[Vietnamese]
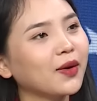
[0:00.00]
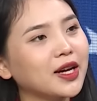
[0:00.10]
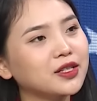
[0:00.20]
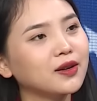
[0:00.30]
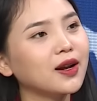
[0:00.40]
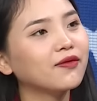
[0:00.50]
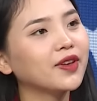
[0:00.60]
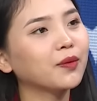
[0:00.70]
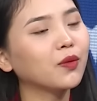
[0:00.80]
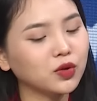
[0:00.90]
đại sứ là
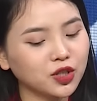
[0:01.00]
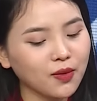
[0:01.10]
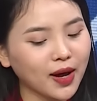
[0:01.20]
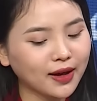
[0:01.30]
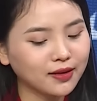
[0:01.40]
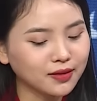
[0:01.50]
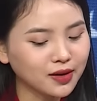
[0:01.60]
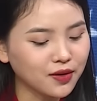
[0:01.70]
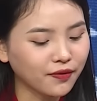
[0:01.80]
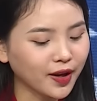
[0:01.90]
việc một trong hai ứng
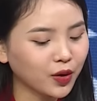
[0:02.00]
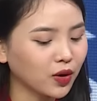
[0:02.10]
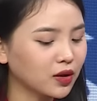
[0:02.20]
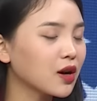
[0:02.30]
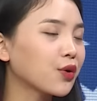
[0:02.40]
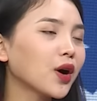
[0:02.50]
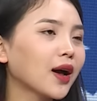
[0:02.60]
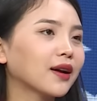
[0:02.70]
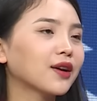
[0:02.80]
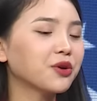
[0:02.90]
cử viên của cương quốc
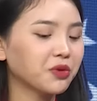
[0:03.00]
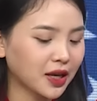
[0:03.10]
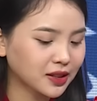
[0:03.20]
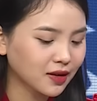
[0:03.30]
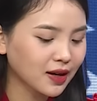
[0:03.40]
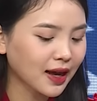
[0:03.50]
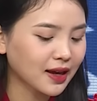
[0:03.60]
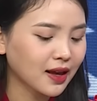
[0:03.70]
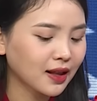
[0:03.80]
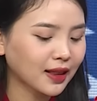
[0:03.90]
hàng đầu thế giới
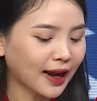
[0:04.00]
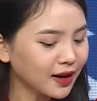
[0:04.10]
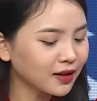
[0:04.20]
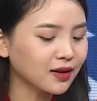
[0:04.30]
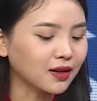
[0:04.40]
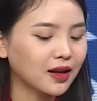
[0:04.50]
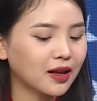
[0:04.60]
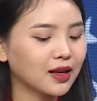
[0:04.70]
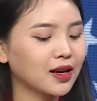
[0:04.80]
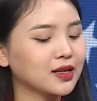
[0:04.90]
này tái đắc cử
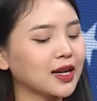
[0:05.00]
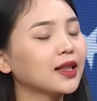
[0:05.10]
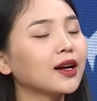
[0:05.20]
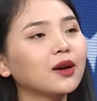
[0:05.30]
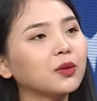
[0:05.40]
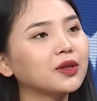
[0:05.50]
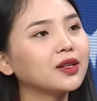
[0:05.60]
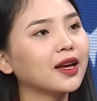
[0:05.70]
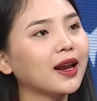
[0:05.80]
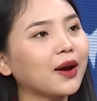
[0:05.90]
thì à, sẽ tác động như
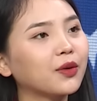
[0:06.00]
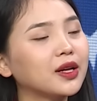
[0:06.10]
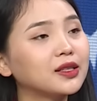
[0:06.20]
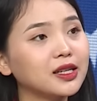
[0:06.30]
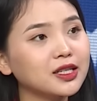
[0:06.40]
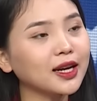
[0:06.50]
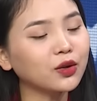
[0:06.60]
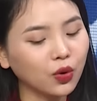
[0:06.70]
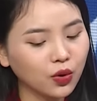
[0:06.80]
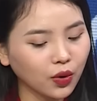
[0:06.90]
thế nào đến chính sách
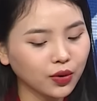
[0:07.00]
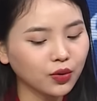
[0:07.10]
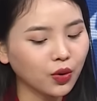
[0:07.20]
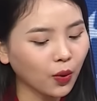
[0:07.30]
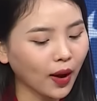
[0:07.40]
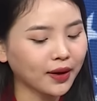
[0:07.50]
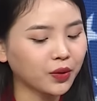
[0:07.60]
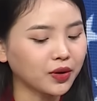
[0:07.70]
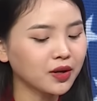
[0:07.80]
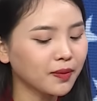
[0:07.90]
đối nội, đối ngoại
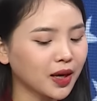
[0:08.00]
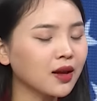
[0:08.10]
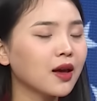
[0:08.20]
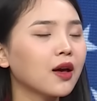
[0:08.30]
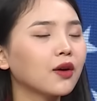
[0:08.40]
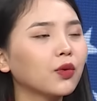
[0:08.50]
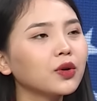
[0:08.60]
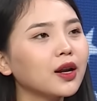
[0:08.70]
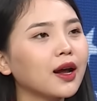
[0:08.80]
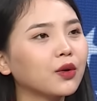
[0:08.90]
của nước Mỹ cũng
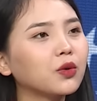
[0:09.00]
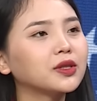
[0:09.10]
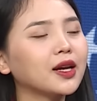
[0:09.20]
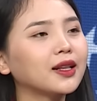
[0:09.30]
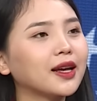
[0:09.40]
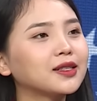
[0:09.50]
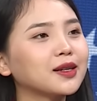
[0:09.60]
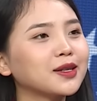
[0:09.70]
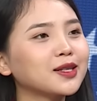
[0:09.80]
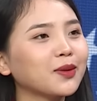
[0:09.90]
như là cục diện thế
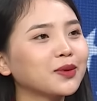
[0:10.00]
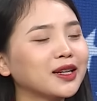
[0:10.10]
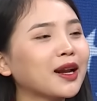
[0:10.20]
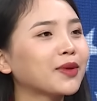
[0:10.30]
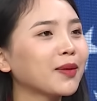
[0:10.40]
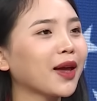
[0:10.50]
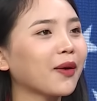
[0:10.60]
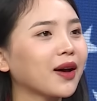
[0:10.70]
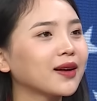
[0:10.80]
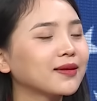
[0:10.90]
giới trong những năm tiếp theo ạ?